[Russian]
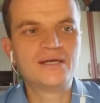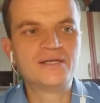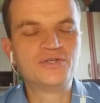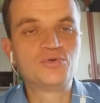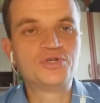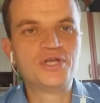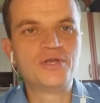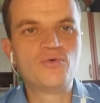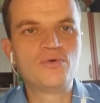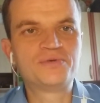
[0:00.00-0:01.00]

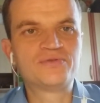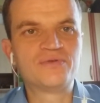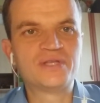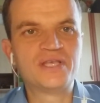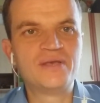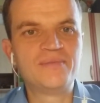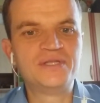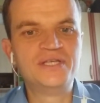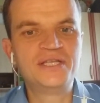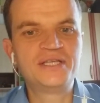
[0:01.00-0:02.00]
изучение общества такими
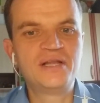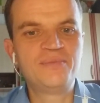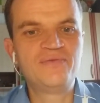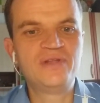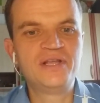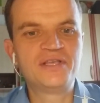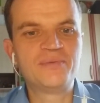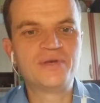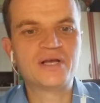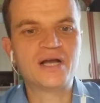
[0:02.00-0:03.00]
деятелями
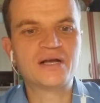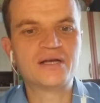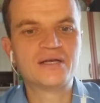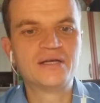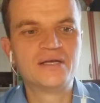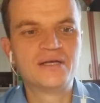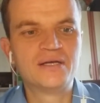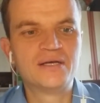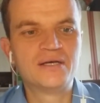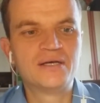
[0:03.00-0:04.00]
великими, как
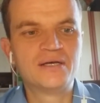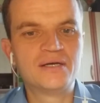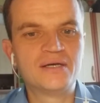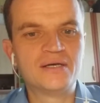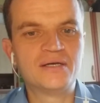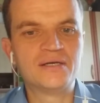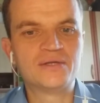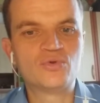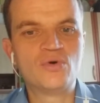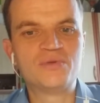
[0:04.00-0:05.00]
а,
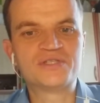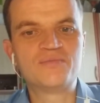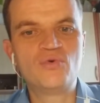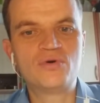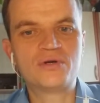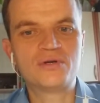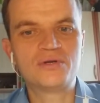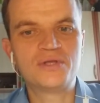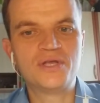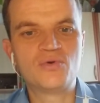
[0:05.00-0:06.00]
Томас Мор,
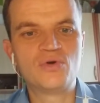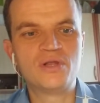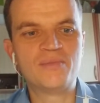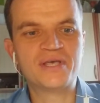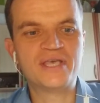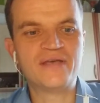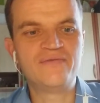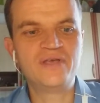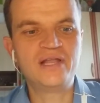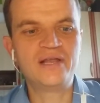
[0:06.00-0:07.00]
Никола
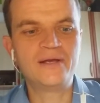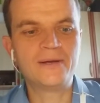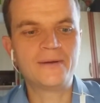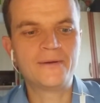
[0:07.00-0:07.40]
Макиавелли,